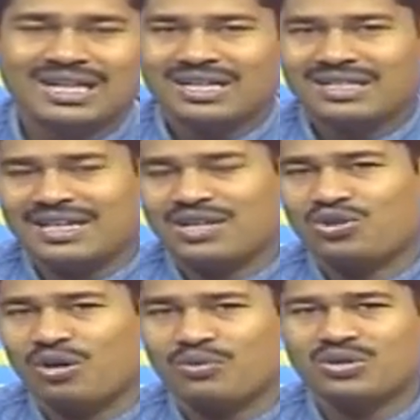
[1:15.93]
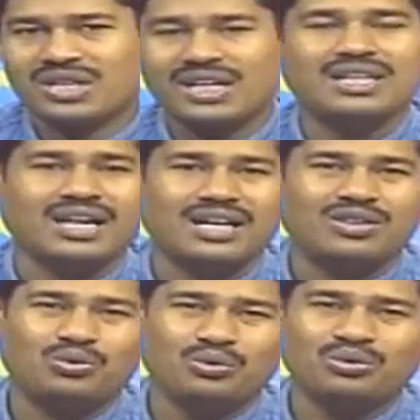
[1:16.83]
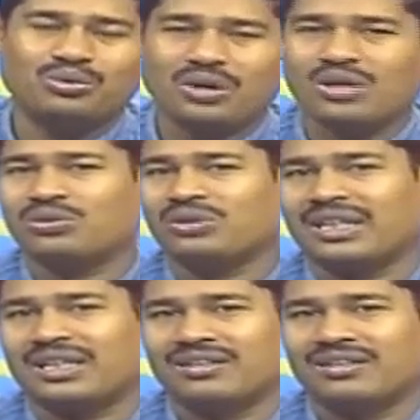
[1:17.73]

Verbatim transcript: সেই সমস্যা নিয়ে দূর দূরান্ত থেকে